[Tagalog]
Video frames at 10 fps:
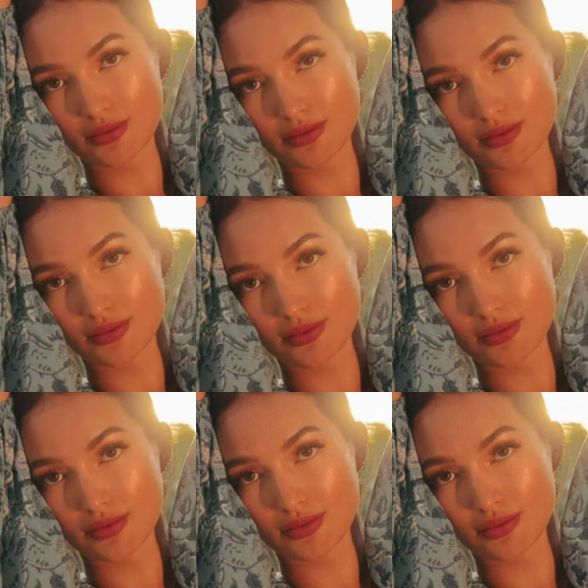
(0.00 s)

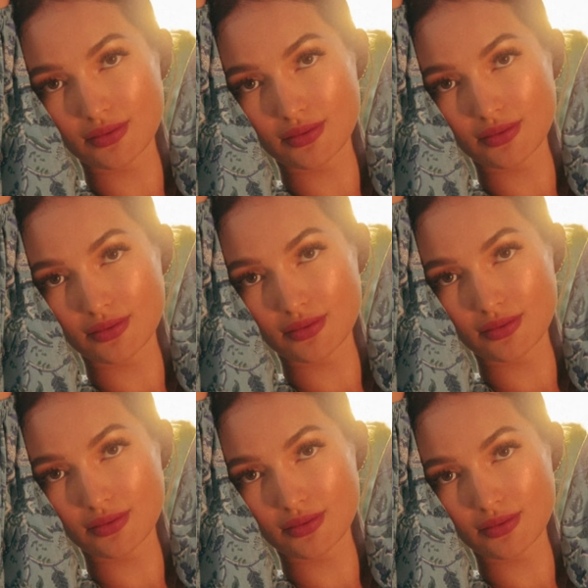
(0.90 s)
katotohanan
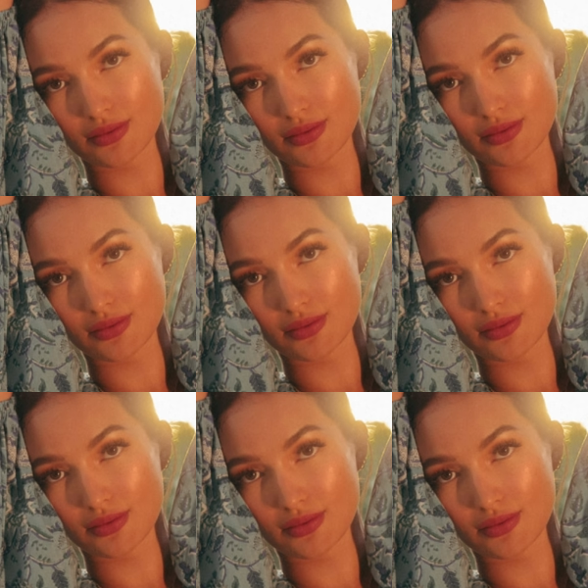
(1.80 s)
ay hindi na
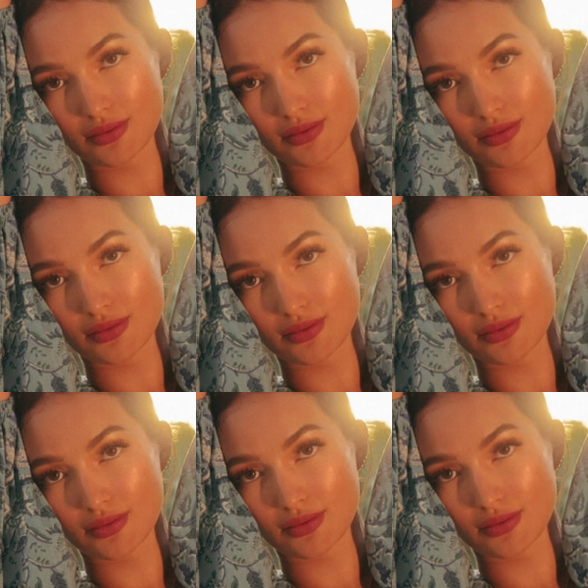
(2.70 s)
siya ang magiging
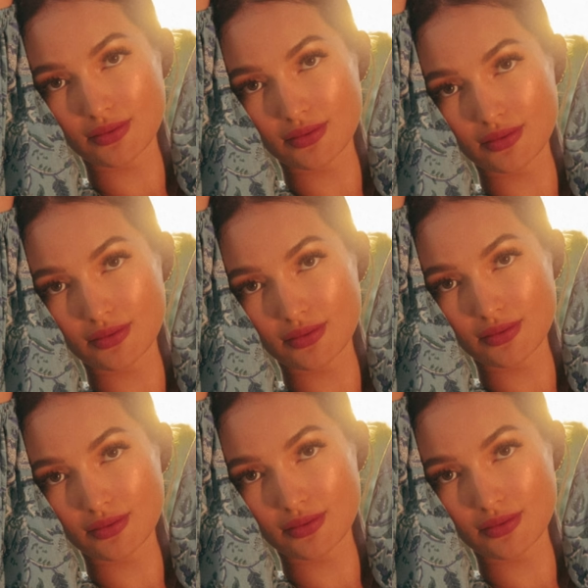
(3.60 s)
kontrabida.
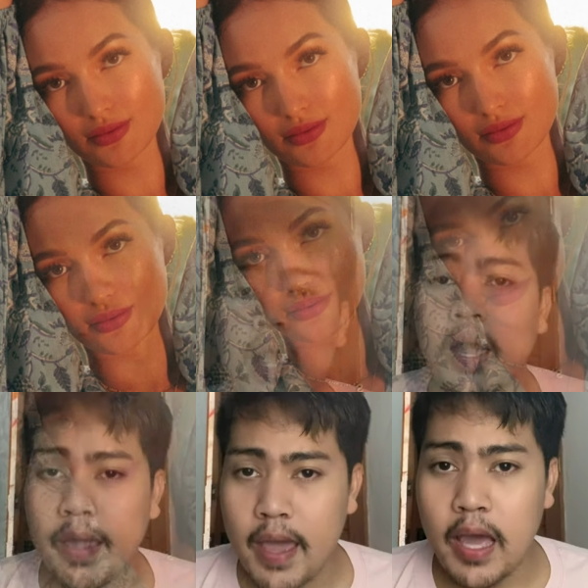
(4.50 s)
Ayon pa nga
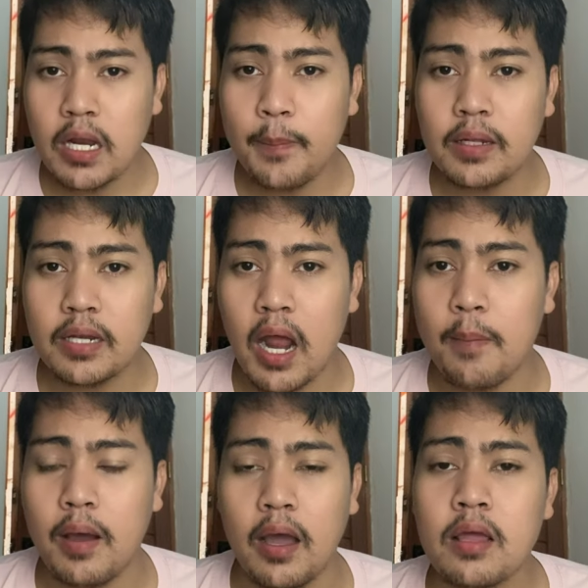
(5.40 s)
kay Annabel
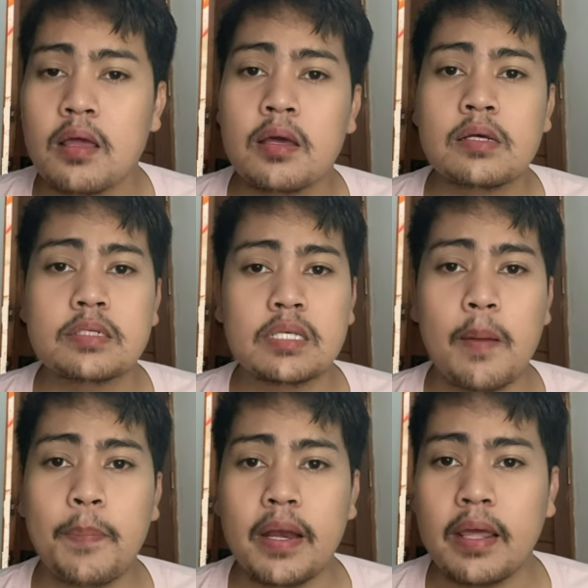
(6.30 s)
Rama,
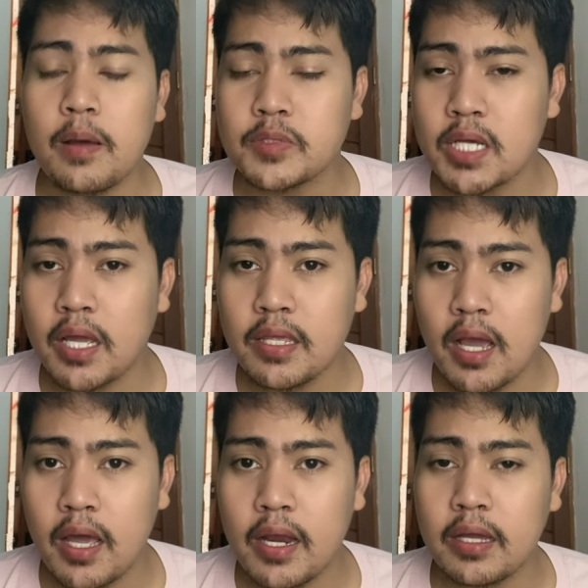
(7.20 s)
sa panayam sa
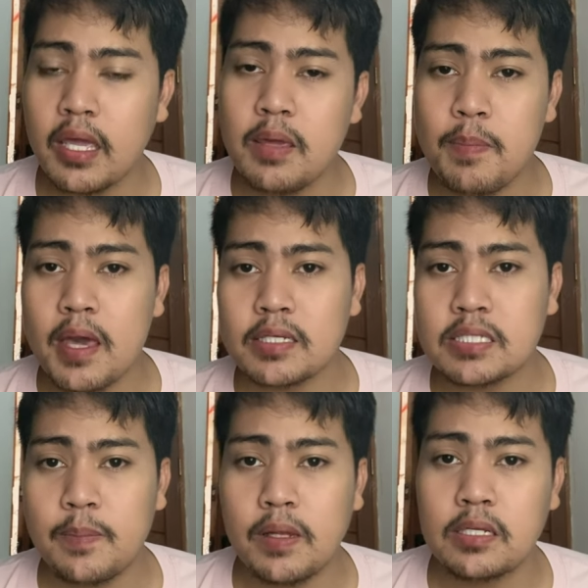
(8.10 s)
kanya ng ebs
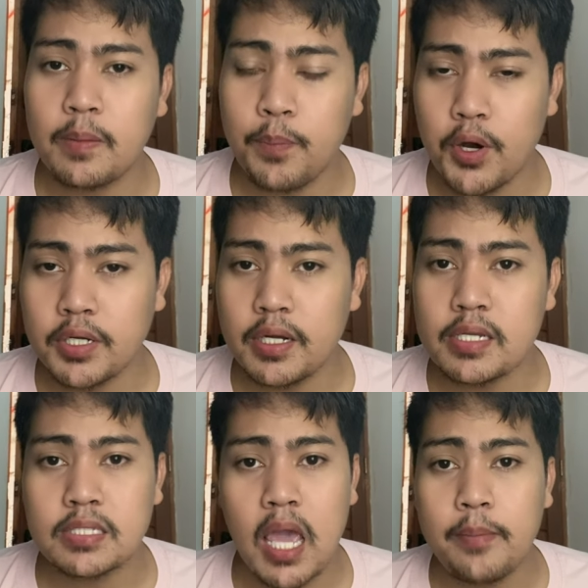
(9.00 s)
cbn reporter
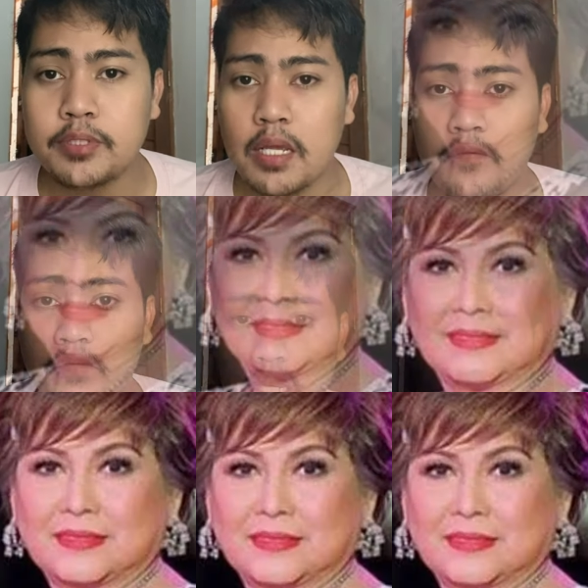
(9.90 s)
na si MJ
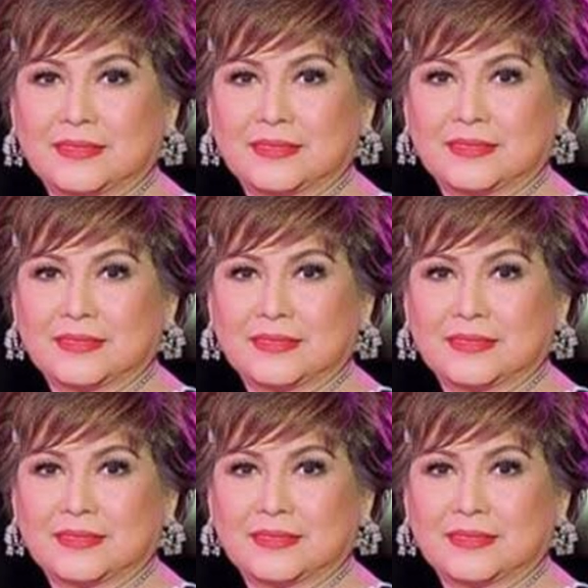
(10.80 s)
Felipe,